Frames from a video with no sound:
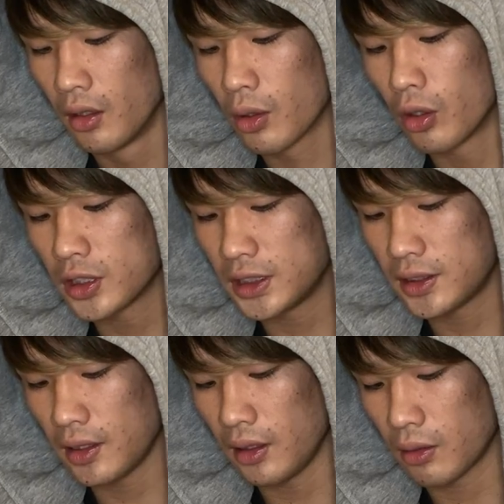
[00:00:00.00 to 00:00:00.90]
ごく自
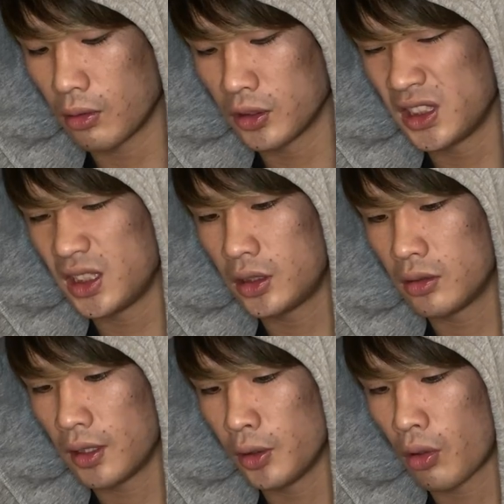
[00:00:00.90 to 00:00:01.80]
然なこの事実
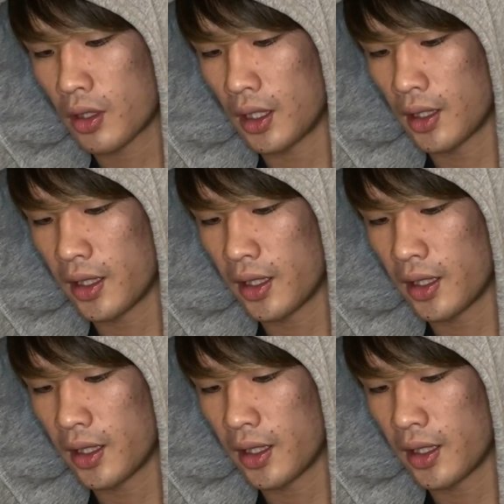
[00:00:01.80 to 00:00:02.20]
はよく考